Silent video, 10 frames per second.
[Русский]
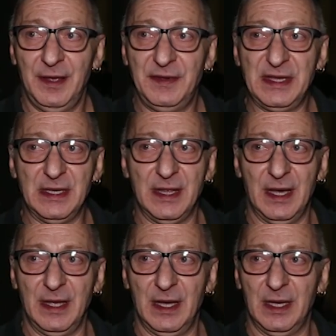и
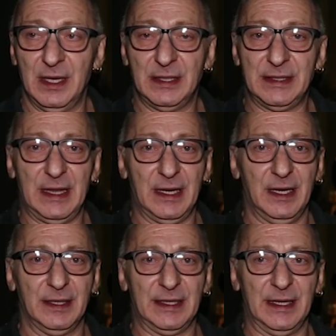всегда я
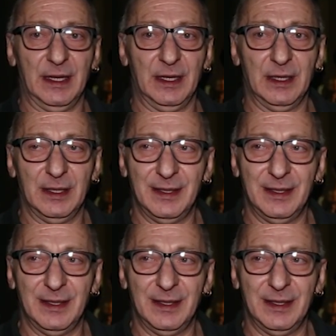старался